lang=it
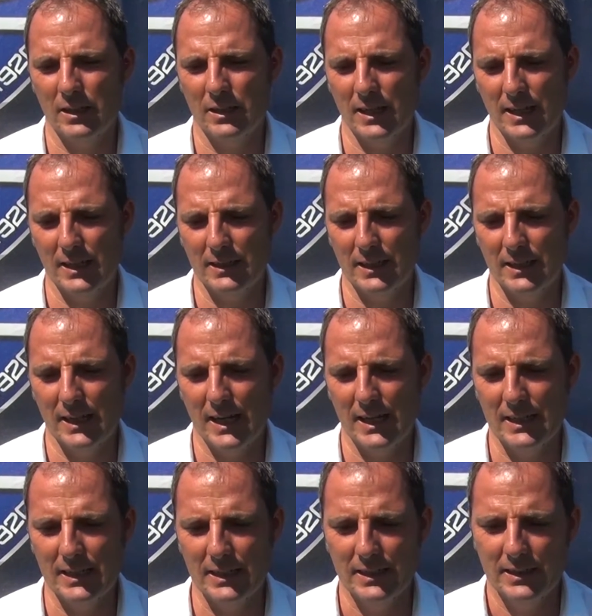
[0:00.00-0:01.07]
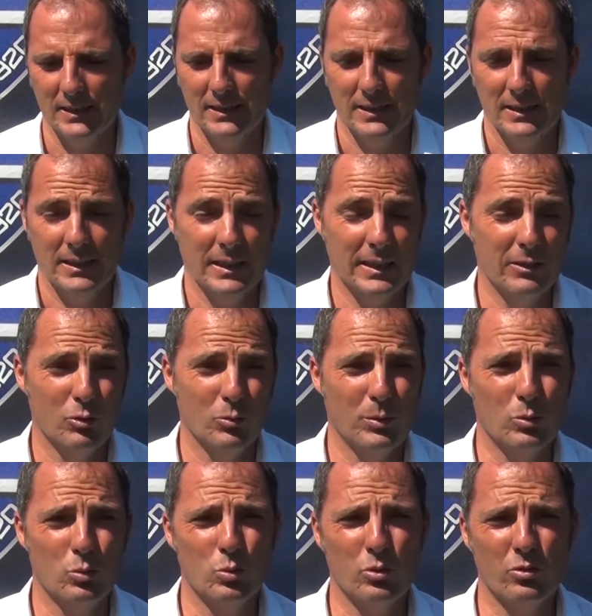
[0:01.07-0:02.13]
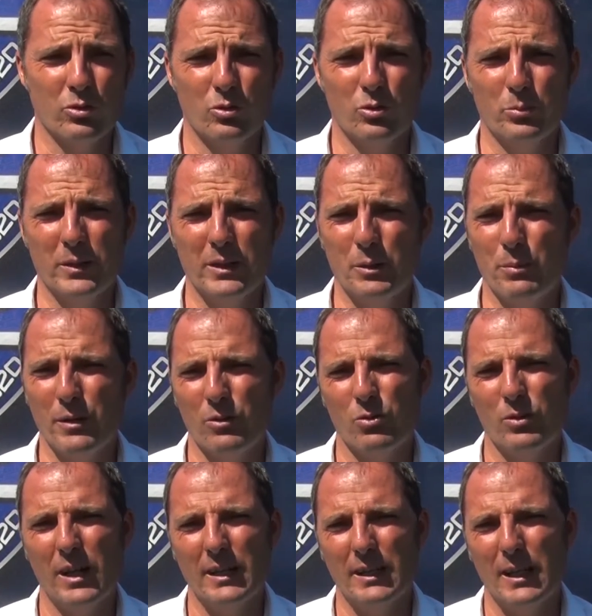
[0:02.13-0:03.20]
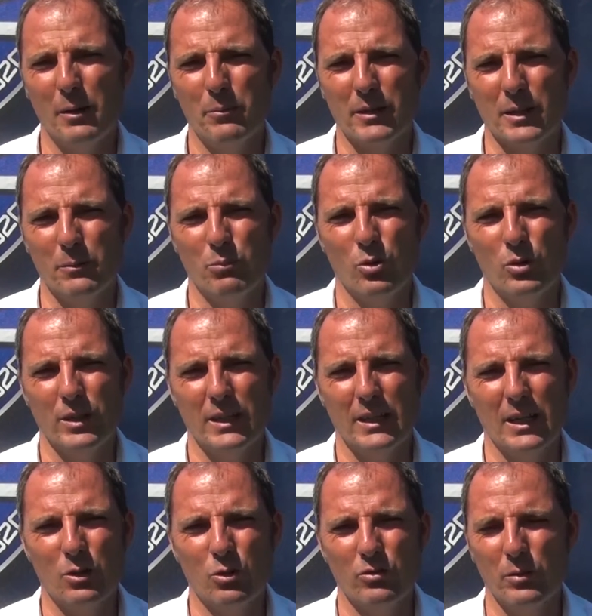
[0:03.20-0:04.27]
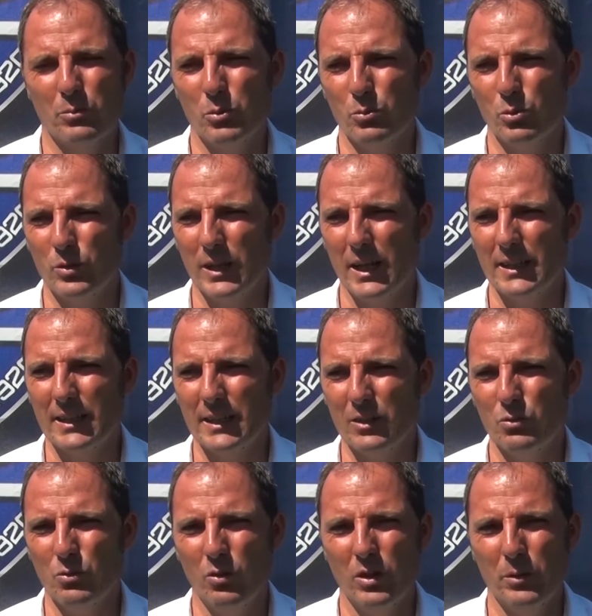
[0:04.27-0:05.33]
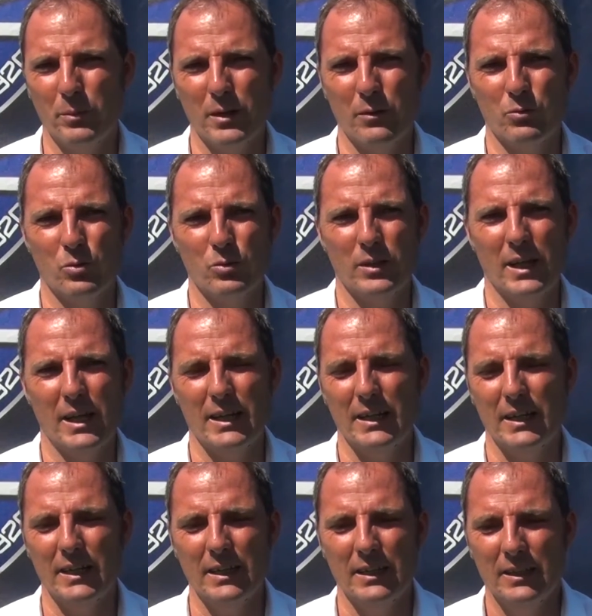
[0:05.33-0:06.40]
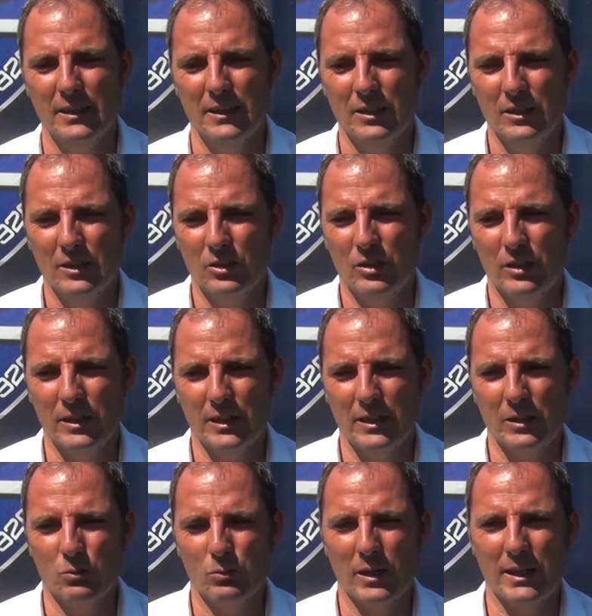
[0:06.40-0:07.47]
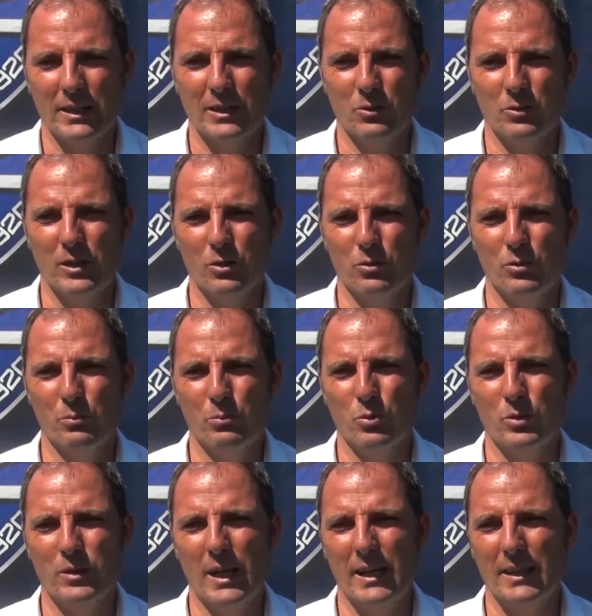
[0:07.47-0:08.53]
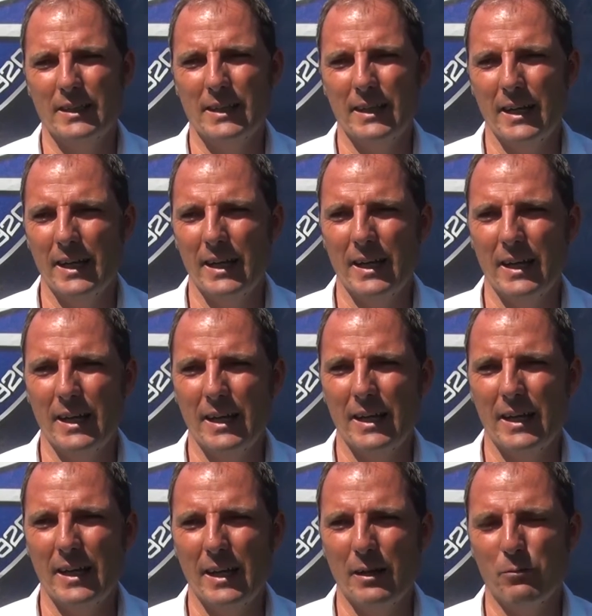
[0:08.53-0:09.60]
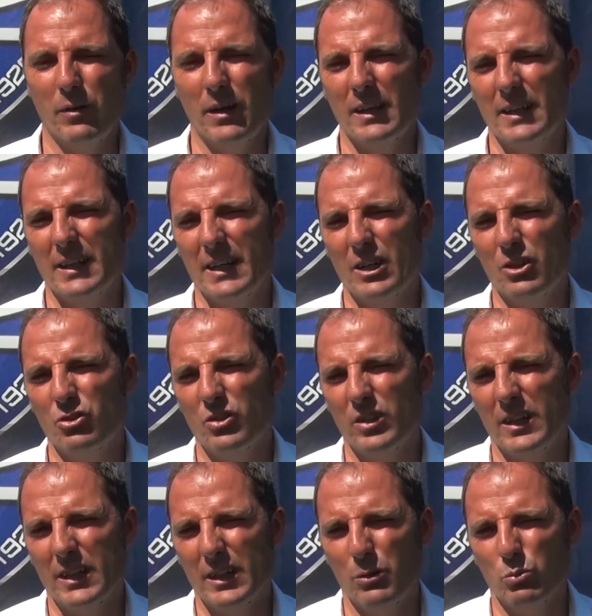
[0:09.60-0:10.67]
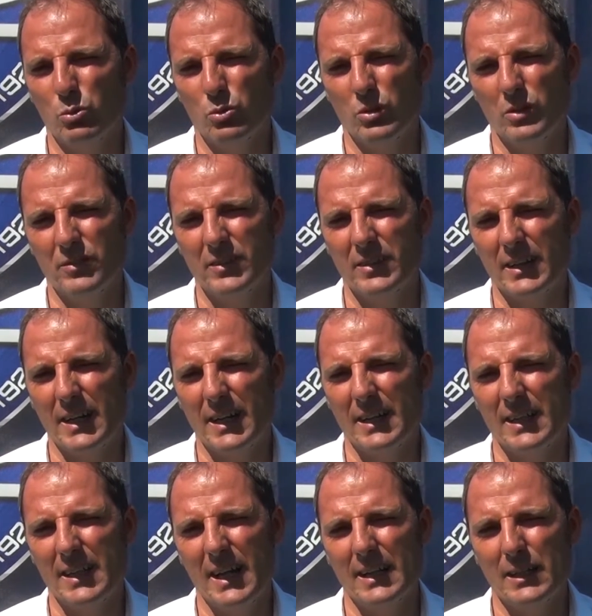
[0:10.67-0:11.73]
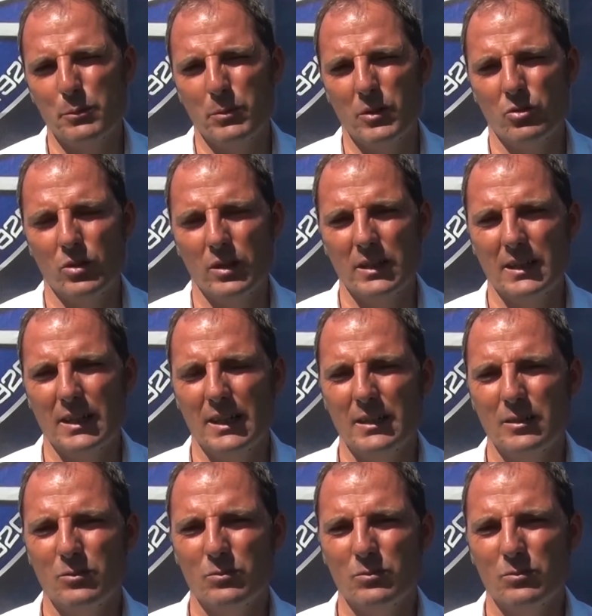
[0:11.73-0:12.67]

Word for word: caratteriale e soprattutto secondo me di personalità perché poi la cosa più importante che ci vuole per affrontare eh, una categoria così importante è farli crescere da un punto di vista caratteriale e di personalità.